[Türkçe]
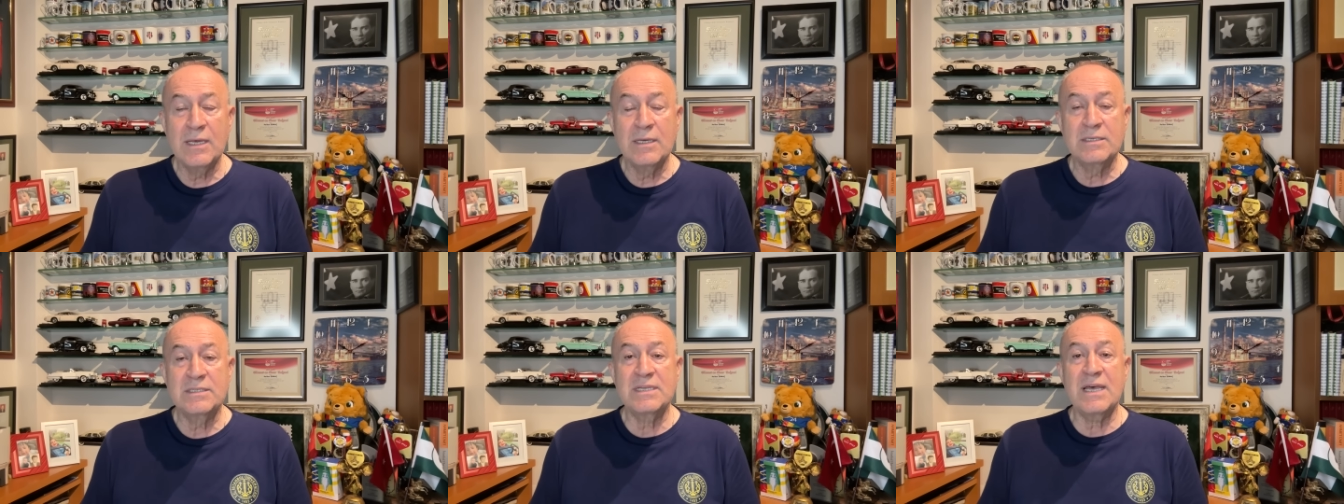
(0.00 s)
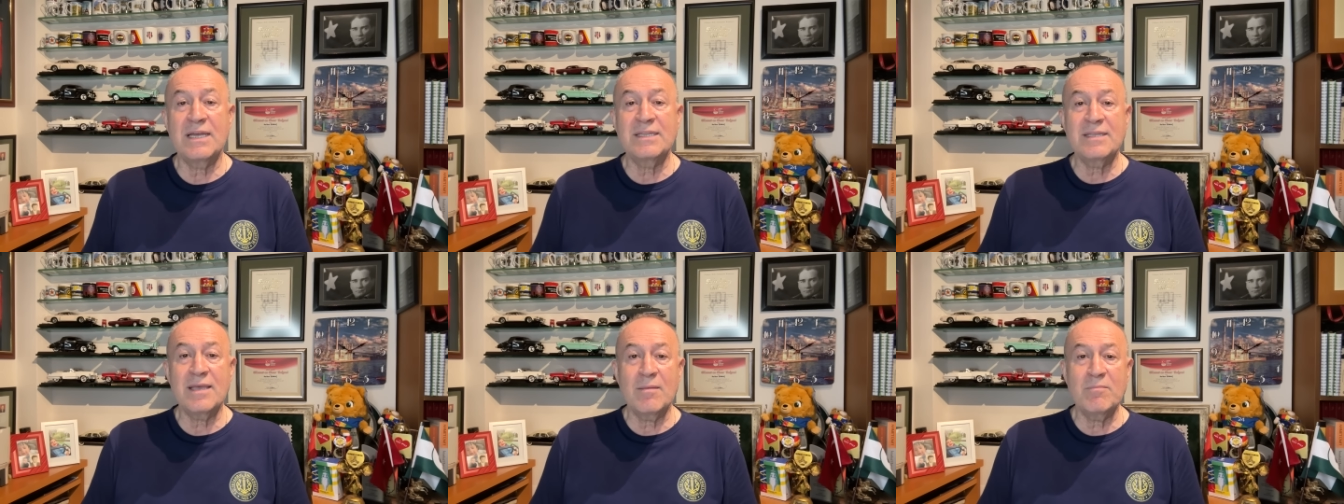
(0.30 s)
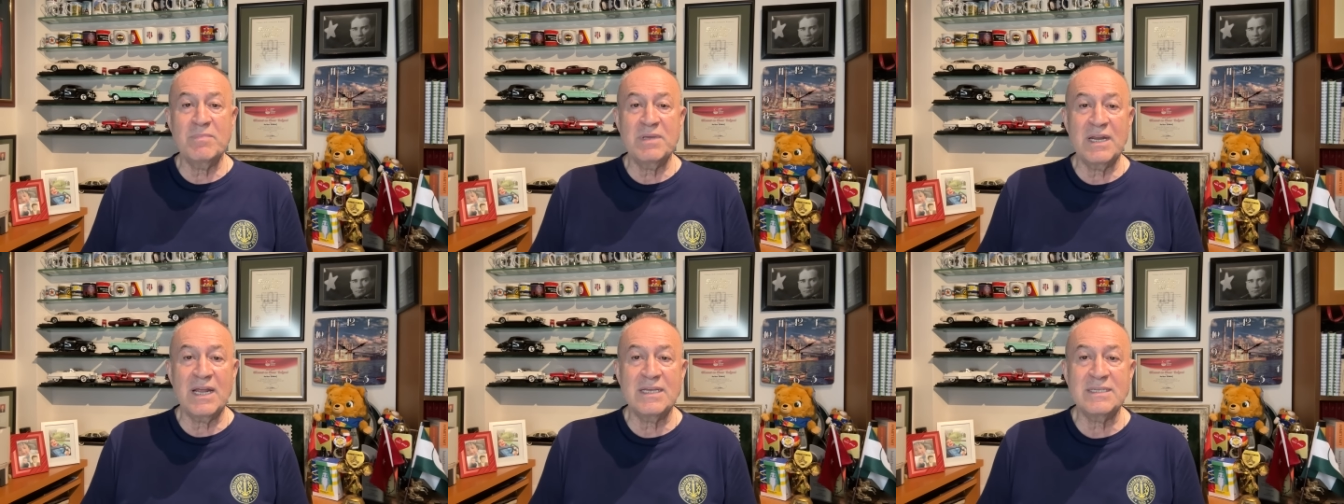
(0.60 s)

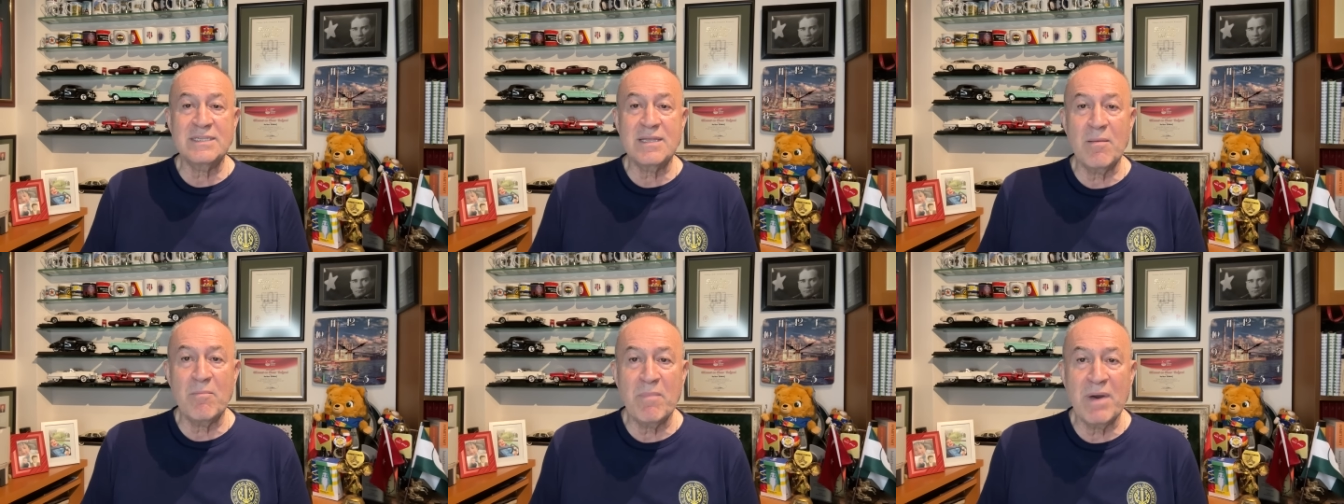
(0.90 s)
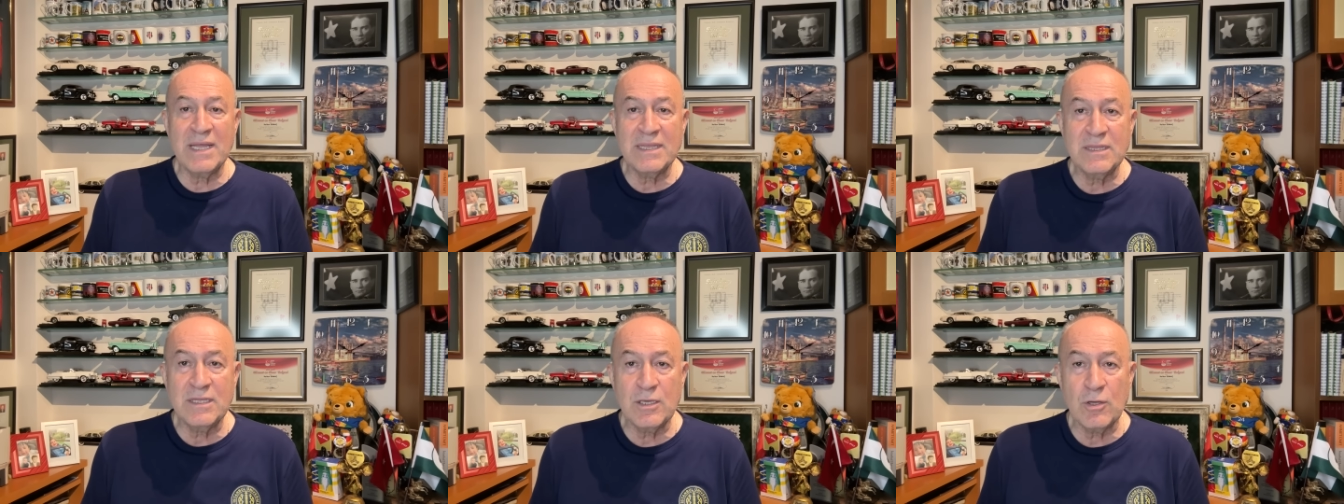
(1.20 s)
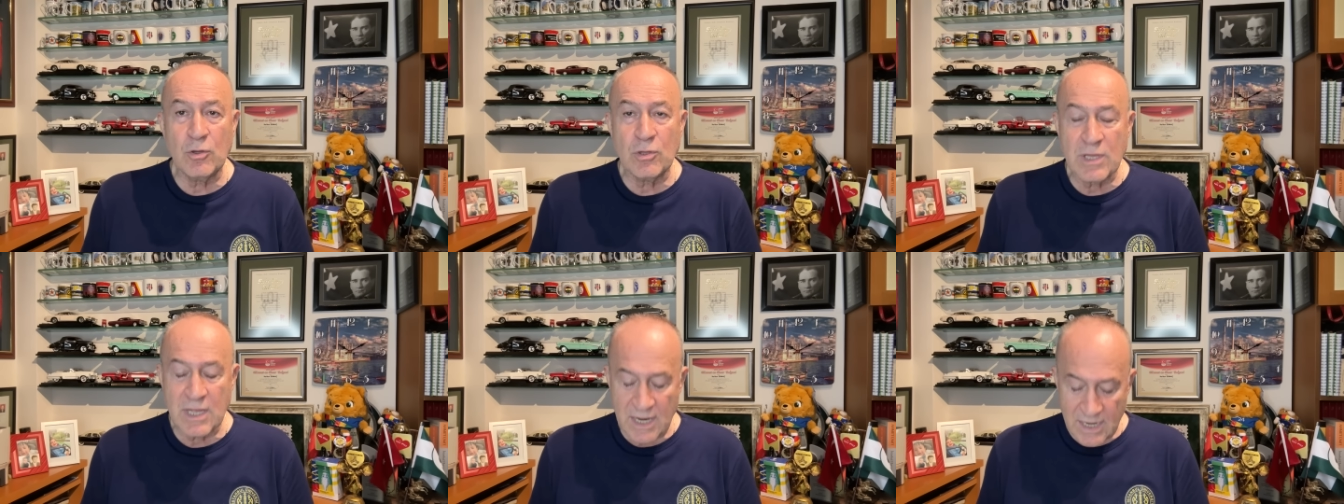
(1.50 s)
Zaten biraz da maddi
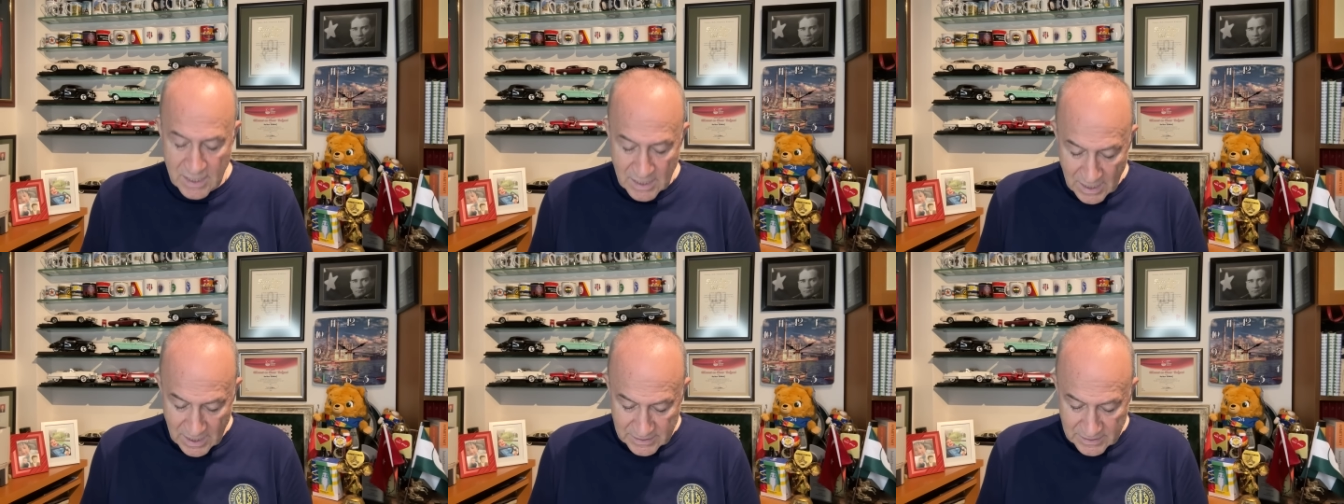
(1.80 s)
olarak